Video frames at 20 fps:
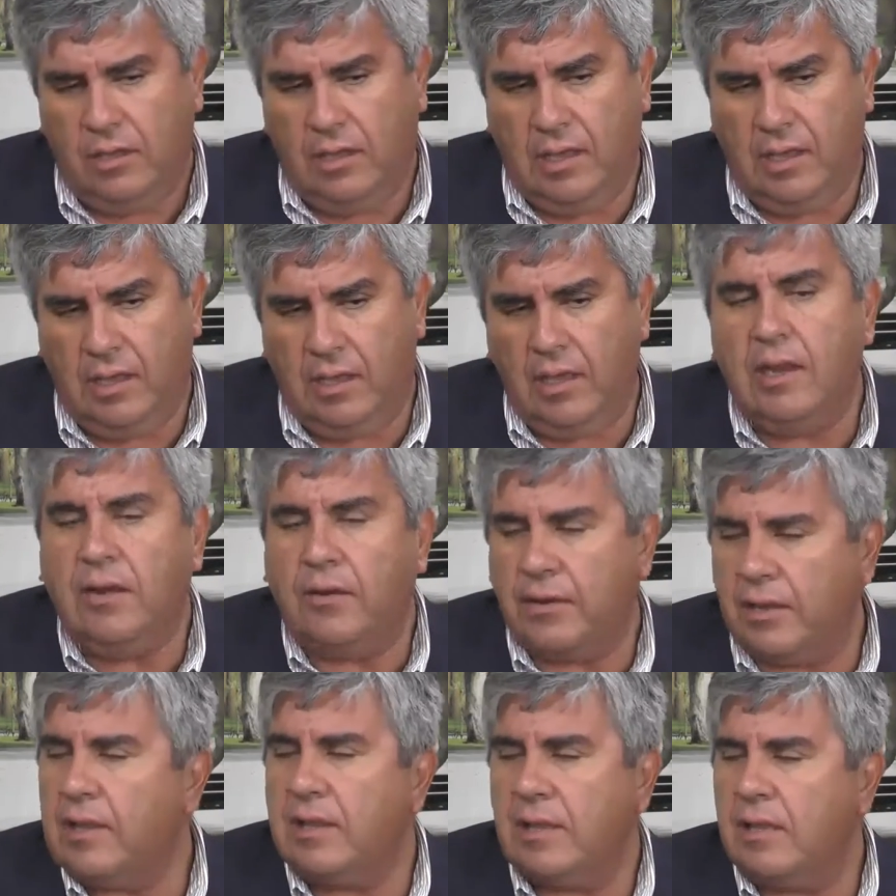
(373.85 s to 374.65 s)
eh,
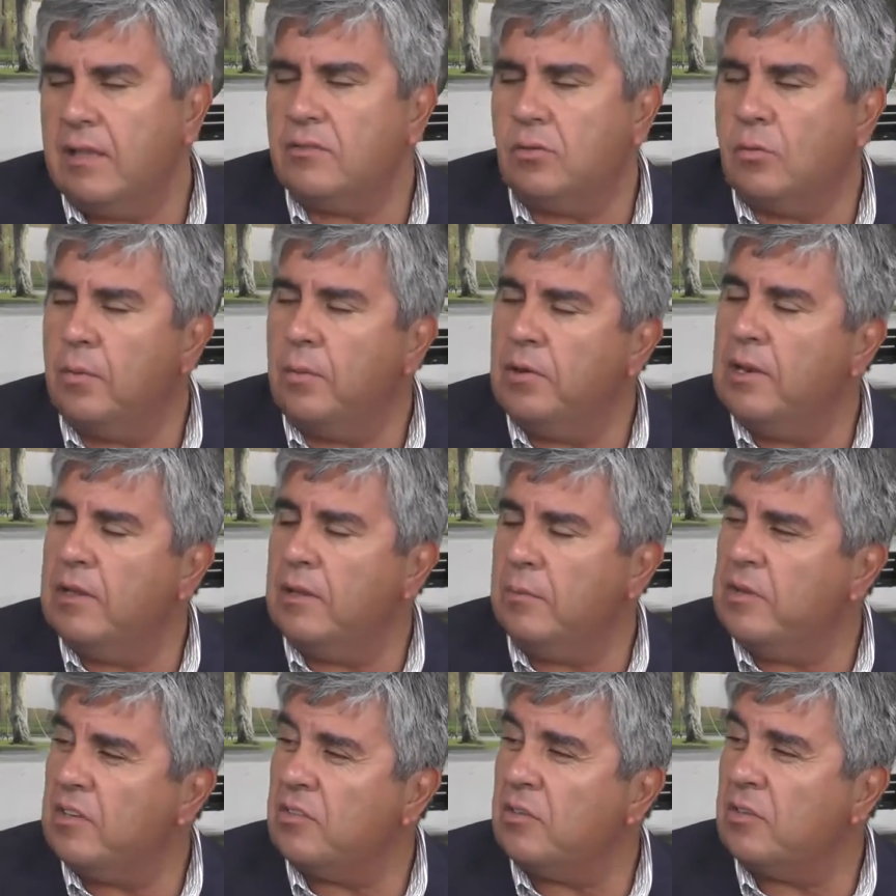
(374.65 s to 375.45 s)
la verdad es que tomamos
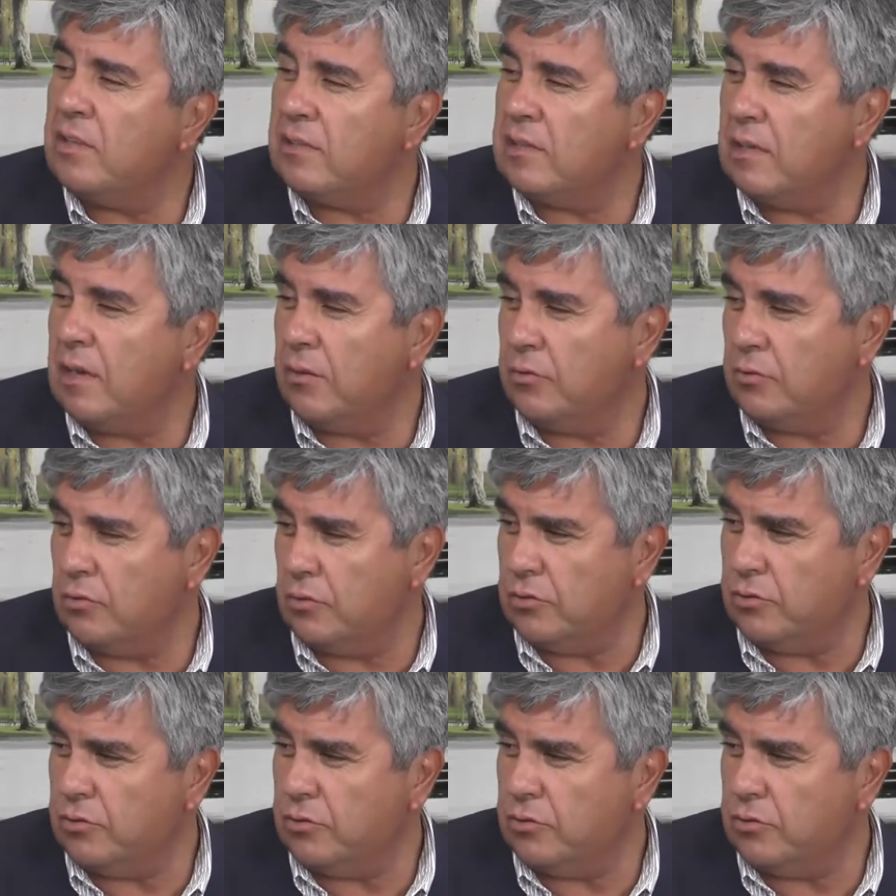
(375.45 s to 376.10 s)
la determinación de hacerla